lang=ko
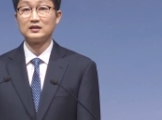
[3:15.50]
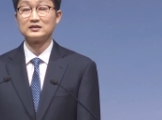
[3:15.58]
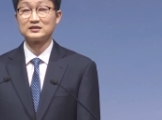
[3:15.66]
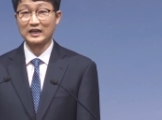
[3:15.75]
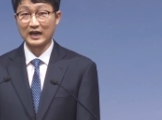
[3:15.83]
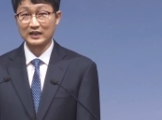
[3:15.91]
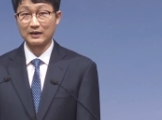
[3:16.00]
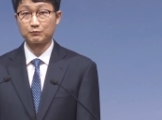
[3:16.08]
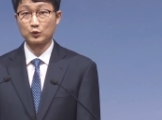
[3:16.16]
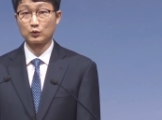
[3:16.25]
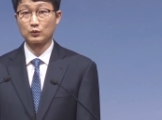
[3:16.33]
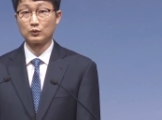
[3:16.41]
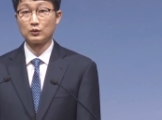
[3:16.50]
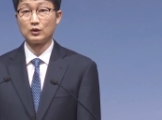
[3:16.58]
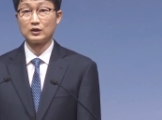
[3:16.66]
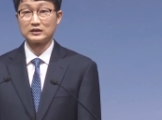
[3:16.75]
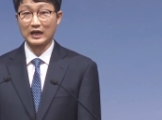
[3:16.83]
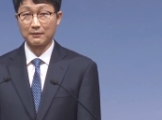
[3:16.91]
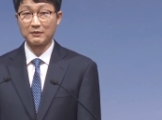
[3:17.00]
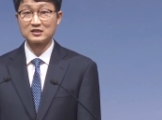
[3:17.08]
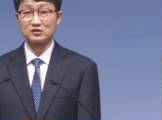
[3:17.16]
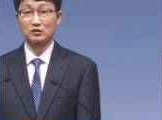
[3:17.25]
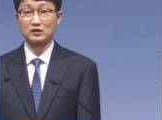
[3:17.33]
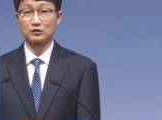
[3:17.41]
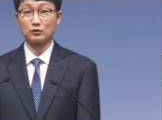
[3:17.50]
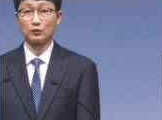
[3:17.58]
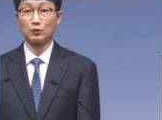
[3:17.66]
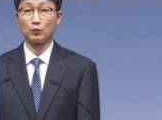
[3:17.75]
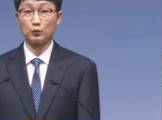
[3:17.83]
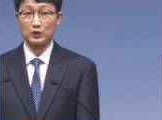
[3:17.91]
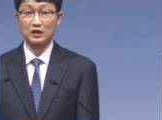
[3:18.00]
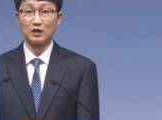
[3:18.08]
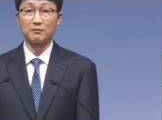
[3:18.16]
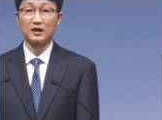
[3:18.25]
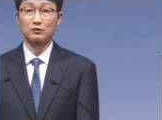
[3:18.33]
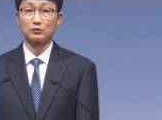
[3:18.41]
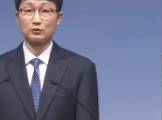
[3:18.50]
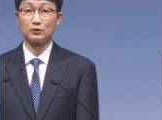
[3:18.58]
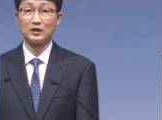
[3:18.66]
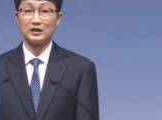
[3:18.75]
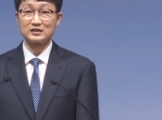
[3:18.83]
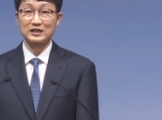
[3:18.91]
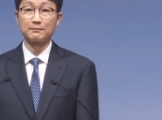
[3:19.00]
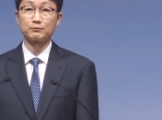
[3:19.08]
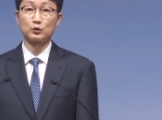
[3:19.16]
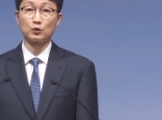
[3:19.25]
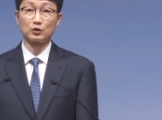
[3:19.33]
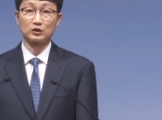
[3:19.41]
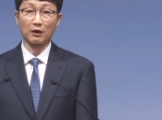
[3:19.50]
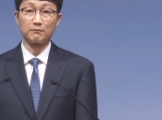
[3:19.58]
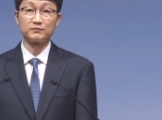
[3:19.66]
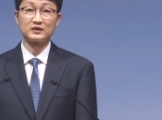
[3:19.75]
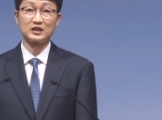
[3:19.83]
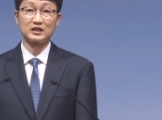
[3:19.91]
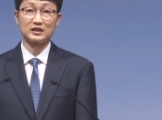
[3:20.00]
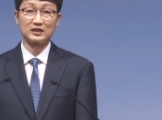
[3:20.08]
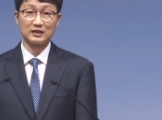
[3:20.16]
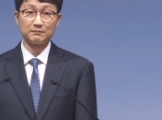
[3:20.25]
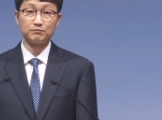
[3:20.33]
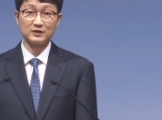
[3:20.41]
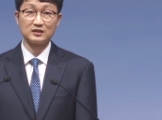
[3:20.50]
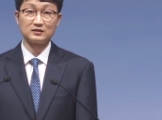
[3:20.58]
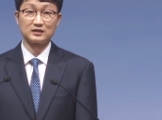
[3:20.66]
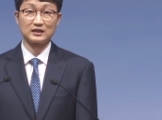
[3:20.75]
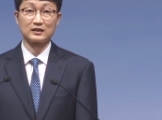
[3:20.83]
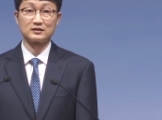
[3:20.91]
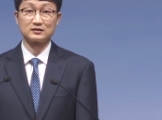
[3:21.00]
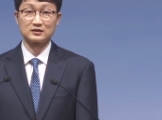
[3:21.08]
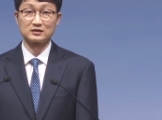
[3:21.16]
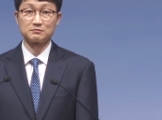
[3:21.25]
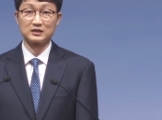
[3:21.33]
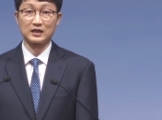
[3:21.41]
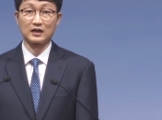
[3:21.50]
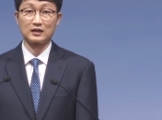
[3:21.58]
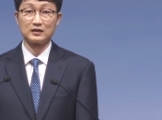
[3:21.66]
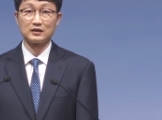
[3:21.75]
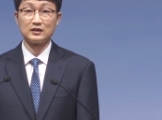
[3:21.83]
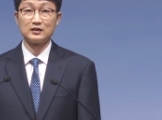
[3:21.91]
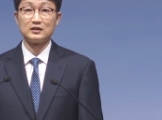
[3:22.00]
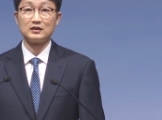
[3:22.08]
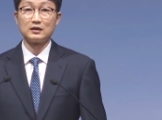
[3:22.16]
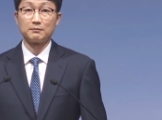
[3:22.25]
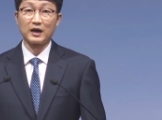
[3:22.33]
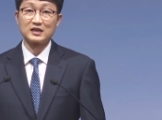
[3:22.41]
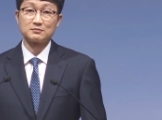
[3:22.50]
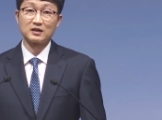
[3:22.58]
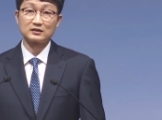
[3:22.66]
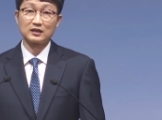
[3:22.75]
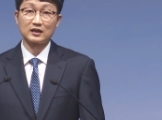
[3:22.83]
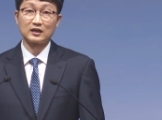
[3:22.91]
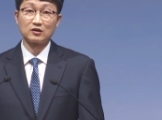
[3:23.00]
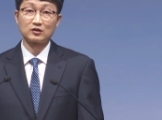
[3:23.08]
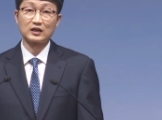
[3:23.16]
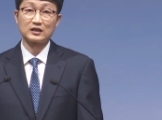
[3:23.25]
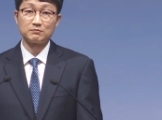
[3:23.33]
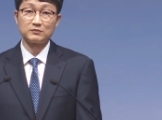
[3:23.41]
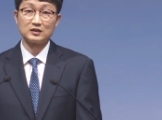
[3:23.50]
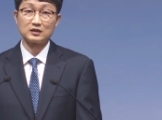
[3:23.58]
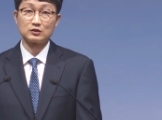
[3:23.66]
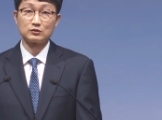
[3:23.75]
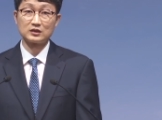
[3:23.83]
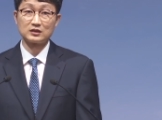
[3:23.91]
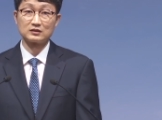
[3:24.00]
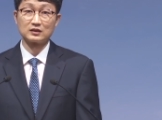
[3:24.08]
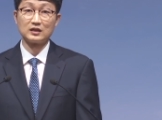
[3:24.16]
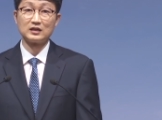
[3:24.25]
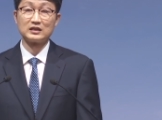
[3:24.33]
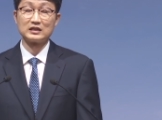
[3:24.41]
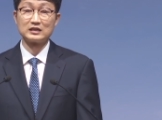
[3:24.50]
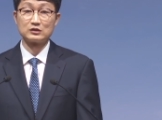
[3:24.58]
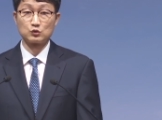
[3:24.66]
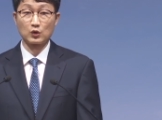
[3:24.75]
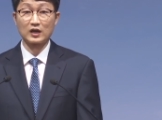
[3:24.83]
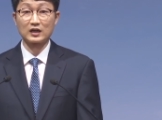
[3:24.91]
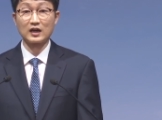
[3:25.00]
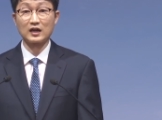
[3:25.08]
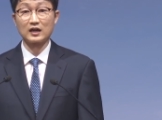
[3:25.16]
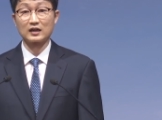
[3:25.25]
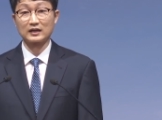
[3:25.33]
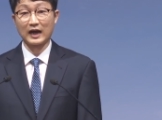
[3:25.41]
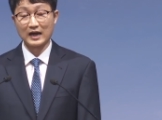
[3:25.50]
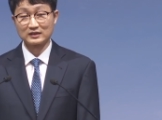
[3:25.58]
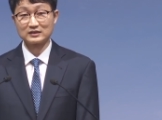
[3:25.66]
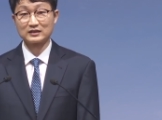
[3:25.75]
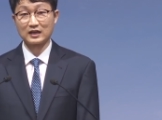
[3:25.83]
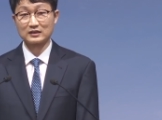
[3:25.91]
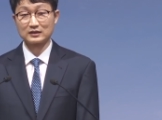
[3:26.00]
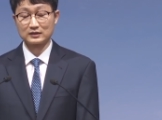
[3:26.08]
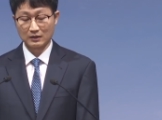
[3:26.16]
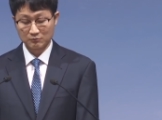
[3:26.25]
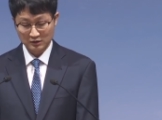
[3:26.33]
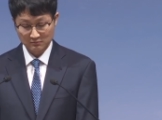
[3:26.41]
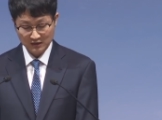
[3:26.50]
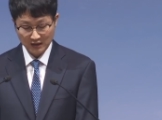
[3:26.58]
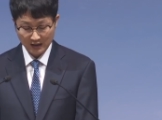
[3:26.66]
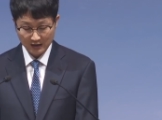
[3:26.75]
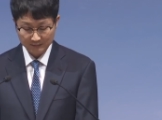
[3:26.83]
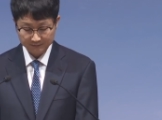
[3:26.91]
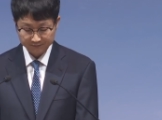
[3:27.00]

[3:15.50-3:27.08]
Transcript: 사납고 야만적이고 위험하고 참고 견디기 힘든 이라는 뜻입니다. 마지막 때가 이렇게 힘든 이유는 이 죄가 가득하기 때문입니다.